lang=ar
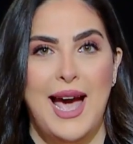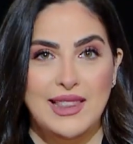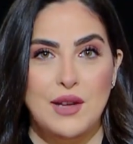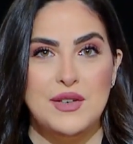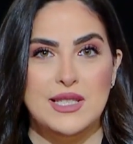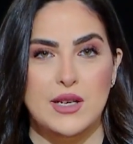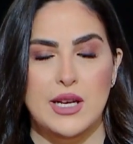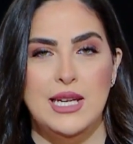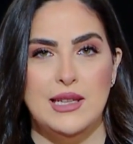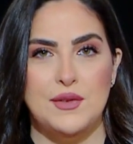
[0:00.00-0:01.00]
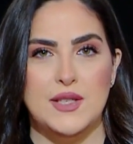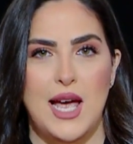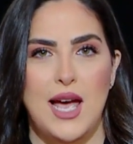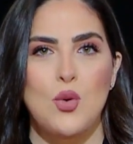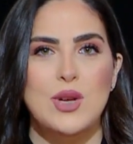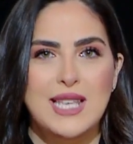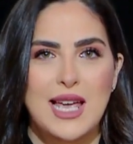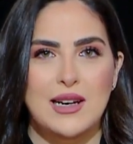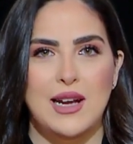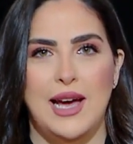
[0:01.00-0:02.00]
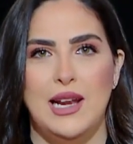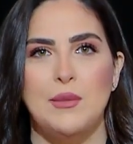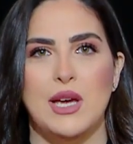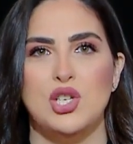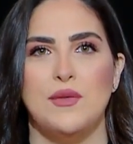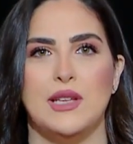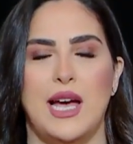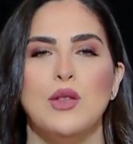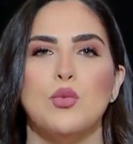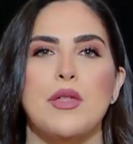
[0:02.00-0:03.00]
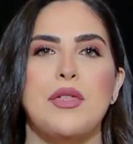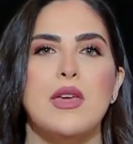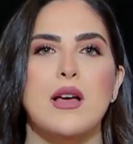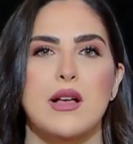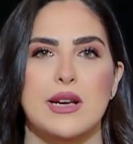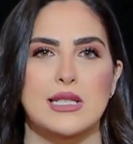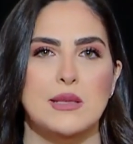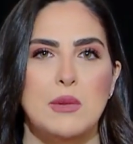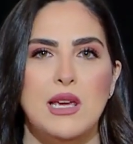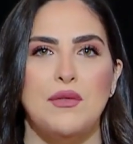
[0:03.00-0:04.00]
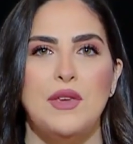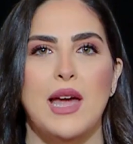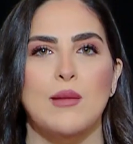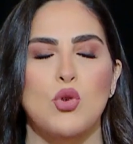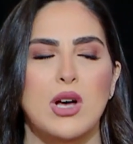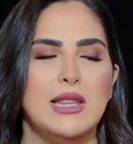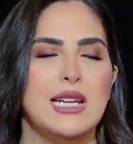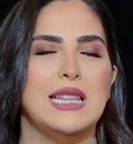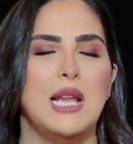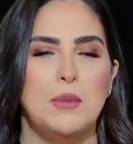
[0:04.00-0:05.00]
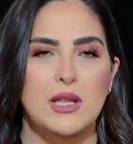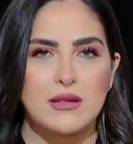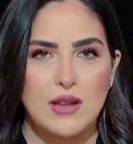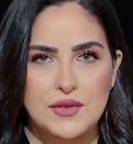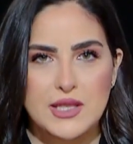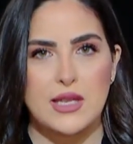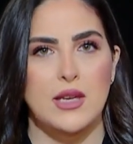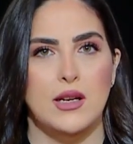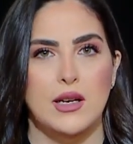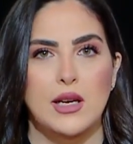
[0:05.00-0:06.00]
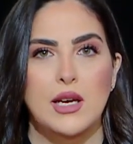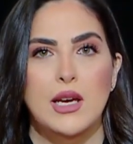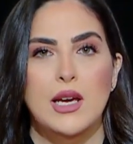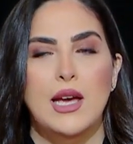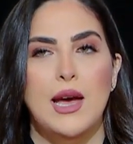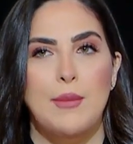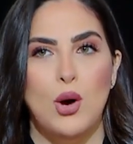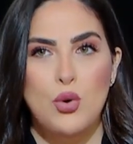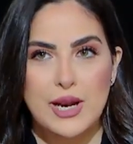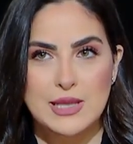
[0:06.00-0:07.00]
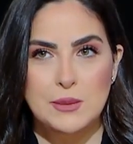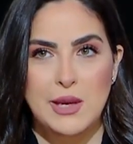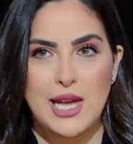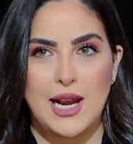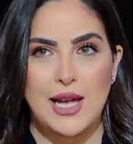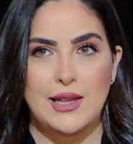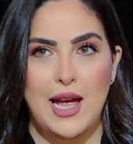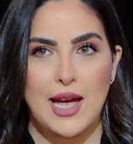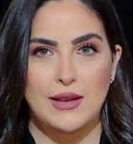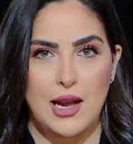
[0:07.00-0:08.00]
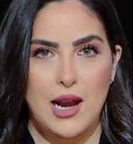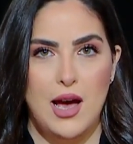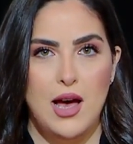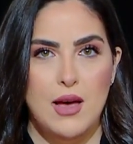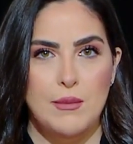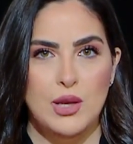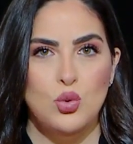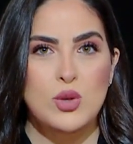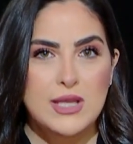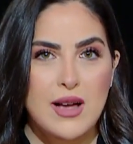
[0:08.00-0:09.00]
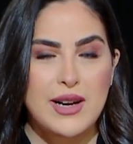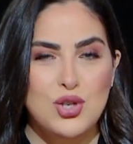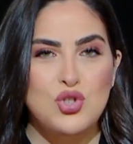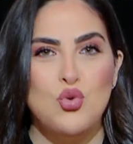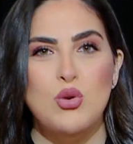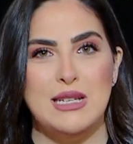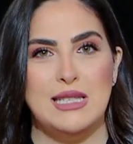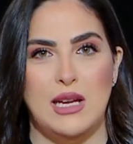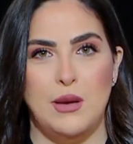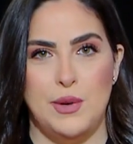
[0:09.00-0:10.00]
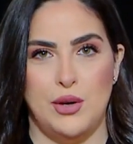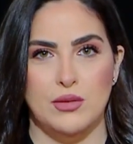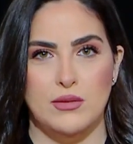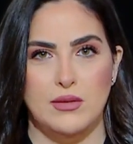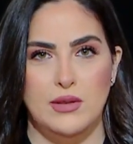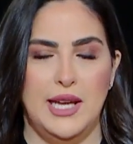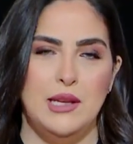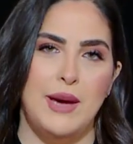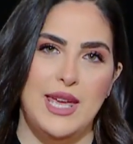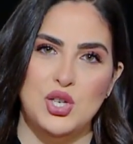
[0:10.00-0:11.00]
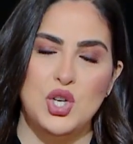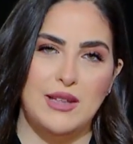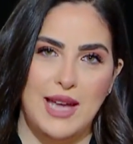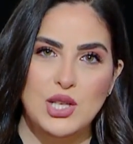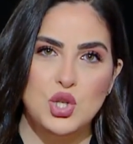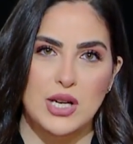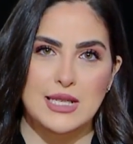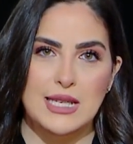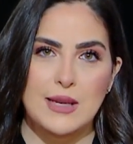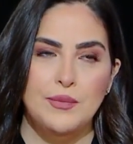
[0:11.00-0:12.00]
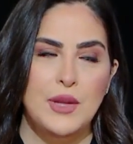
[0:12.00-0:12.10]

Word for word: حتى في إسرائيل نفسها وسائل الإعلام كشفت عن وثيقة رسمية فيها المخطط ده بالتفصيل بقول رسمية لأنها طالعة من وزارة شؤون الاستخبارات يعني ما هياش اجتهاد شخصي